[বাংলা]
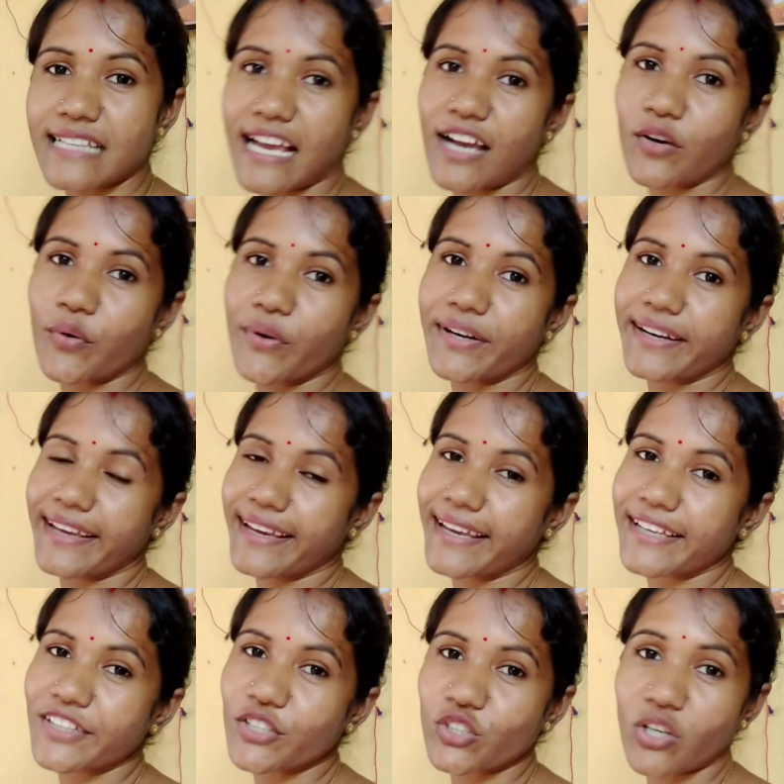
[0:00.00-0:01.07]
চা করে
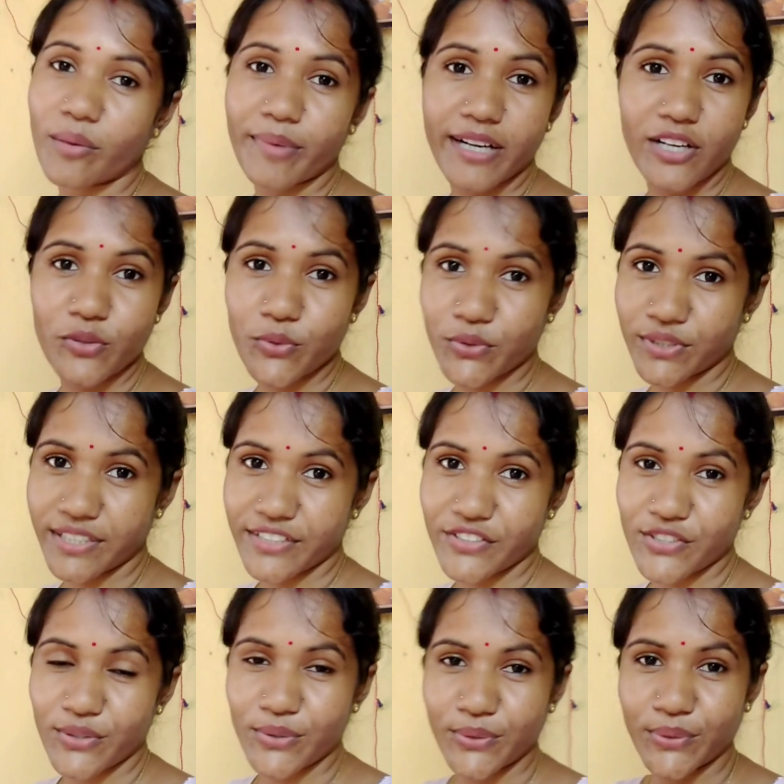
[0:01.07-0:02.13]
ডেকে যেত আমার আর উঠতে
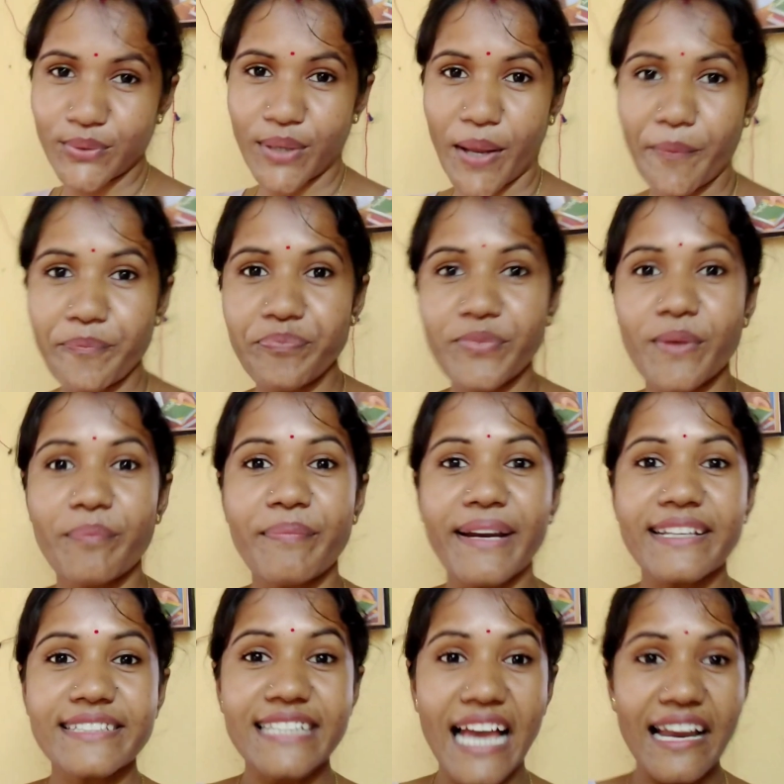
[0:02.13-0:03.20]
ইচ্ছে করতো না
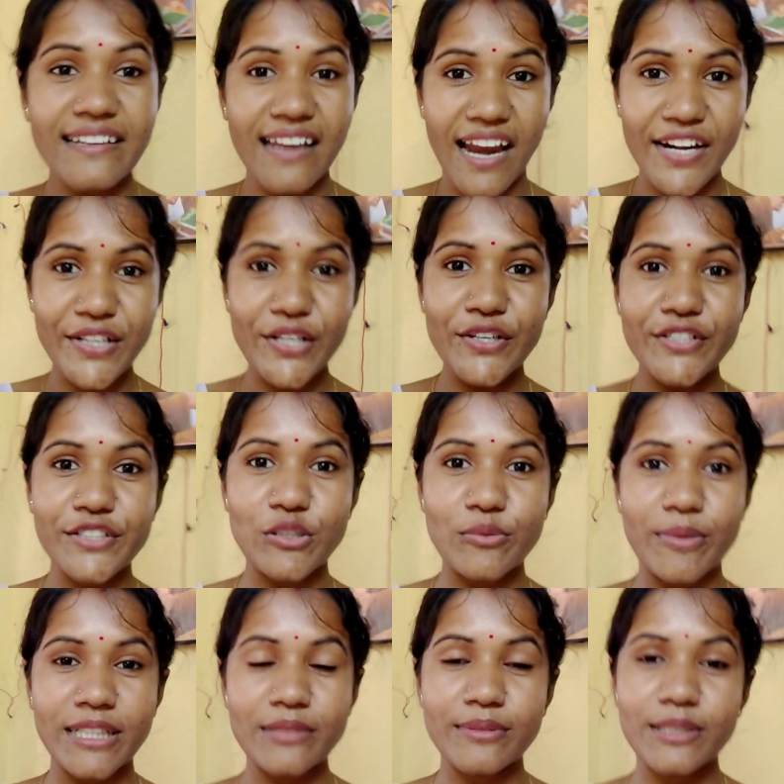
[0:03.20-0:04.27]
মানে চা ঠান্ডা যেত
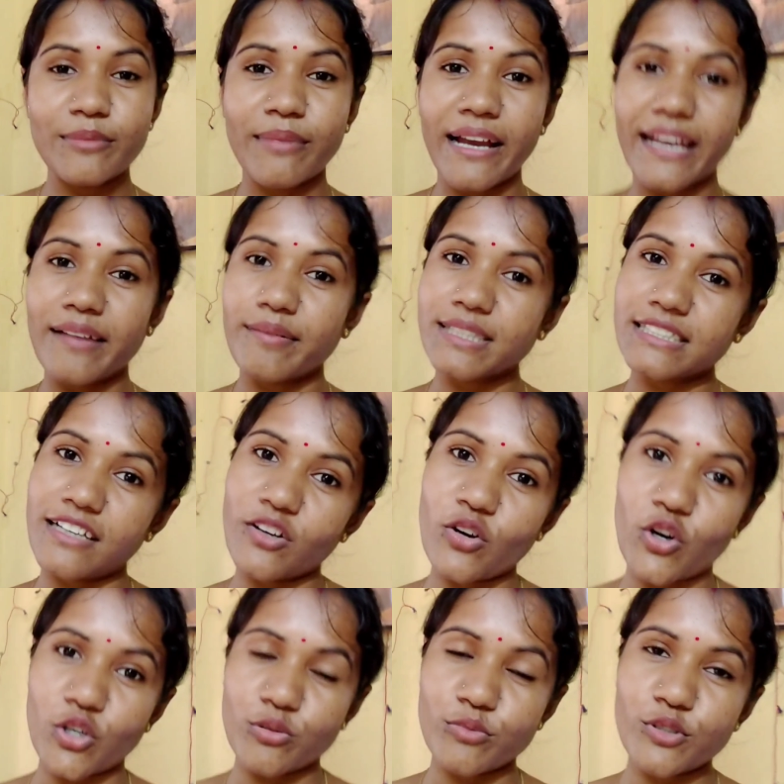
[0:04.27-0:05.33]
মাঝে মাঝে মাকে আবার চা
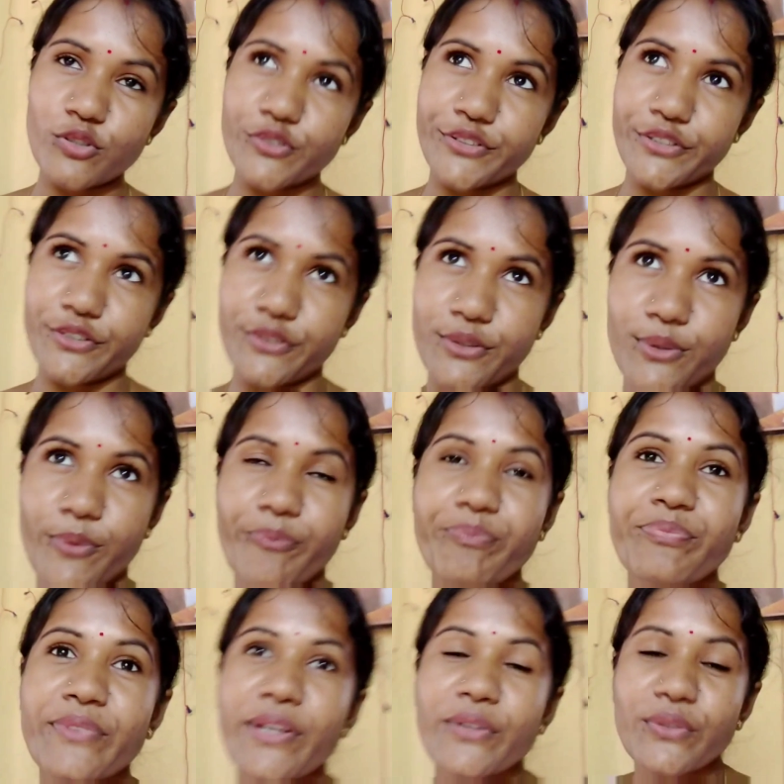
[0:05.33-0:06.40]
গরমও করতে হতো
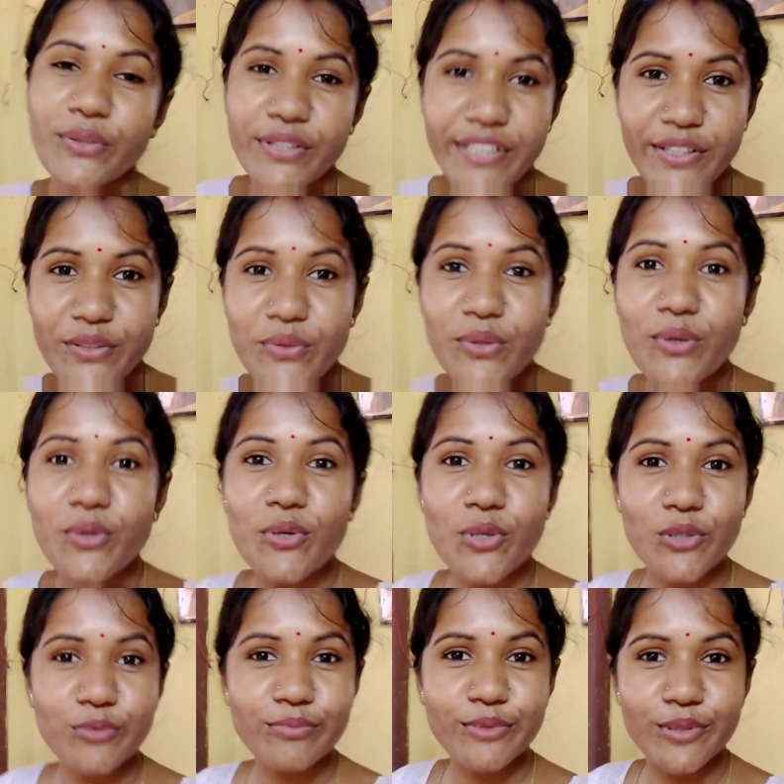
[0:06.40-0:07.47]
তো এই দিনগুলো
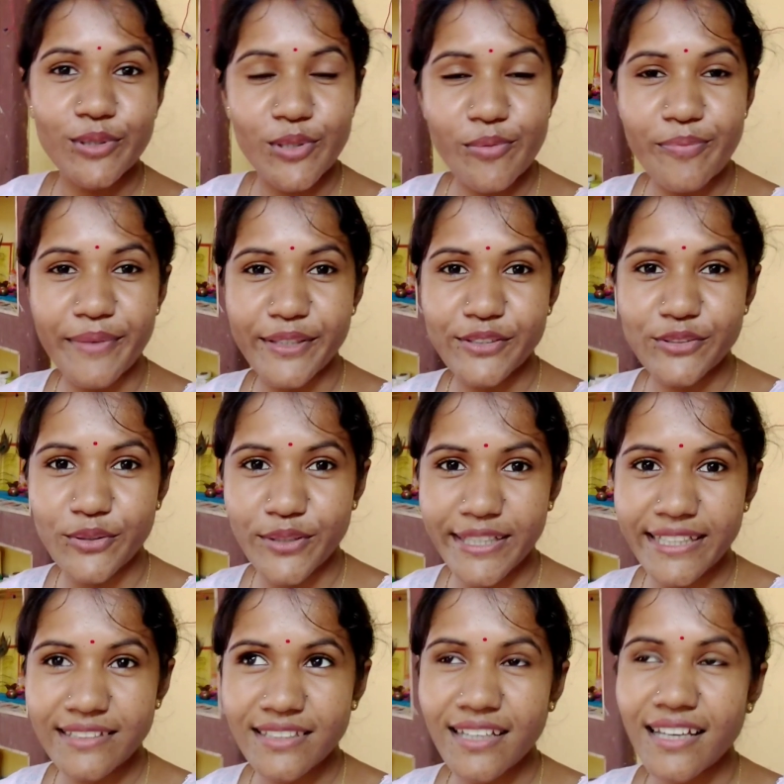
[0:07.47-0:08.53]
খুব খুব মিস করি